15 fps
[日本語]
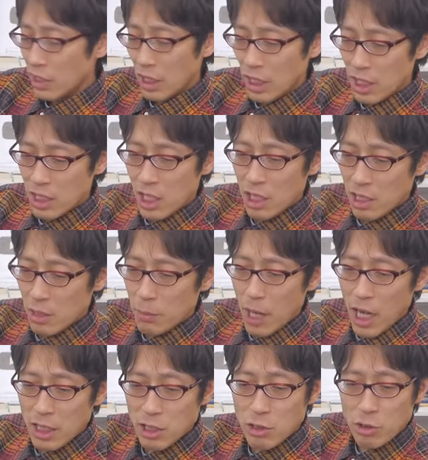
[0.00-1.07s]
う、非正規でも
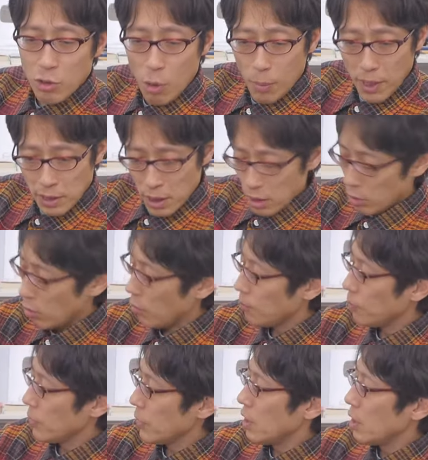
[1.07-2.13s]

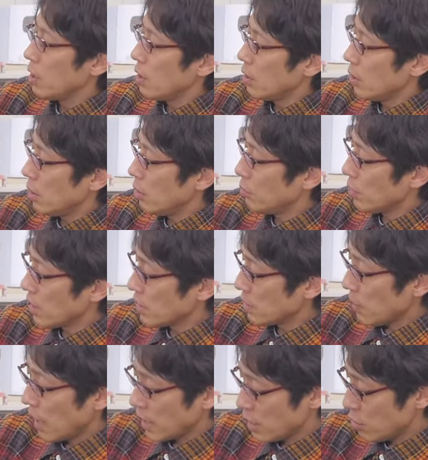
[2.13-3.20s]
85%、フランスで
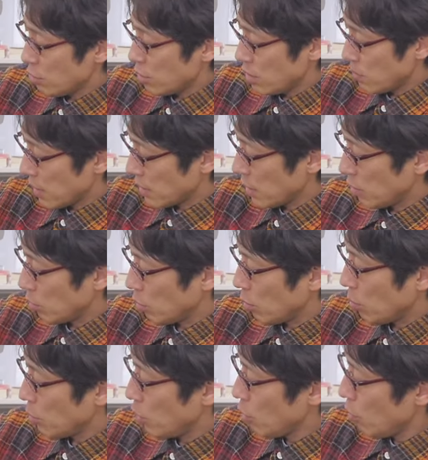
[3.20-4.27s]
も 81%、
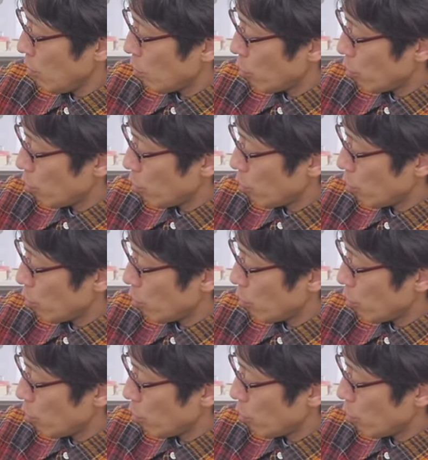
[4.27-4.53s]
でも日本は